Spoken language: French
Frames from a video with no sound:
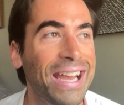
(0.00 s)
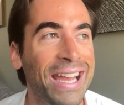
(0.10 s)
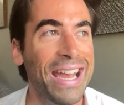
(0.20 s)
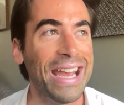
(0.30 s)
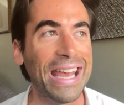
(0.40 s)

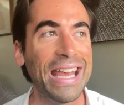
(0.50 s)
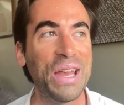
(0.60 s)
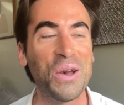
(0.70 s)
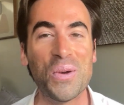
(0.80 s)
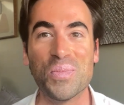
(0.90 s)
et,
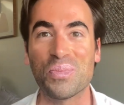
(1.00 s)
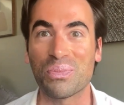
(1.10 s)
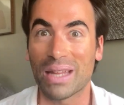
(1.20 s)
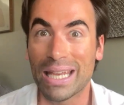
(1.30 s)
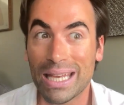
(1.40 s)
euh,
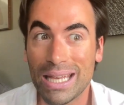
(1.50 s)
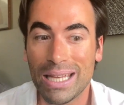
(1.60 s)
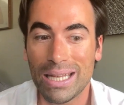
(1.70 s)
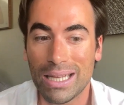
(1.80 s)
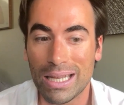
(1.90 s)

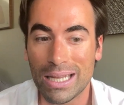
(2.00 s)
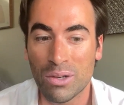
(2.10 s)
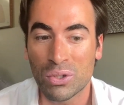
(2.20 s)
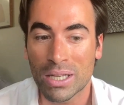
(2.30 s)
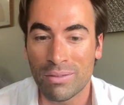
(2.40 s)
et, et,
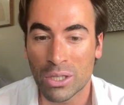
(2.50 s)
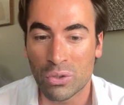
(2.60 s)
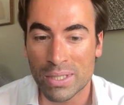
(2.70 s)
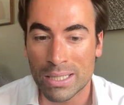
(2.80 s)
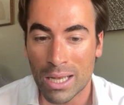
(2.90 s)
au travers de
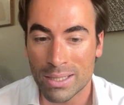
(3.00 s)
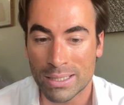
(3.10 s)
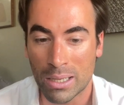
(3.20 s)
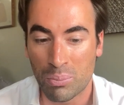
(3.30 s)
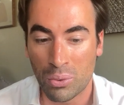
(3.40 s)
ça,
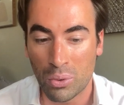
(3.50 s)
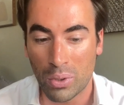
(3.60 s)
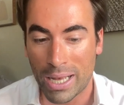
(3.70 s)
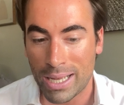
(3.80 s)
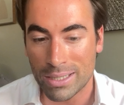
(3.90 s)
ça a beau
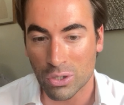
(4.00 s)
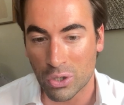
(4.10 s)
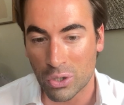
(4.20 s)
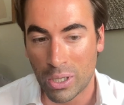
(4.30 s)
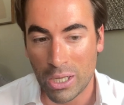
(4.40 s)

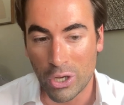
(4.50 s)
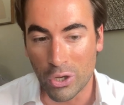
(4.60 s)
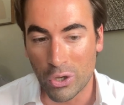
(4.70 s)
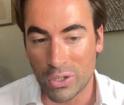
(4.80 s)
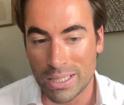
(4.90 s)
être
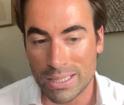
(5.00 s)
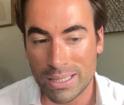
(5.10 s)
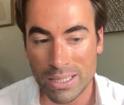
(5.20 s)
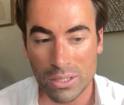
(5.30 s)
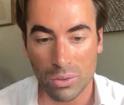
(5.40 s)
euh, des
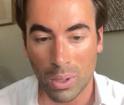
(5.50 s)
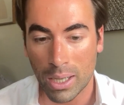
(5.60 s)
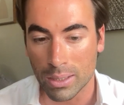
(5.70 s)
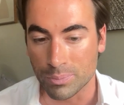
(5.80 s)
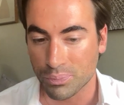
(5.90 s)

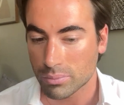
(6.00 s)
histoires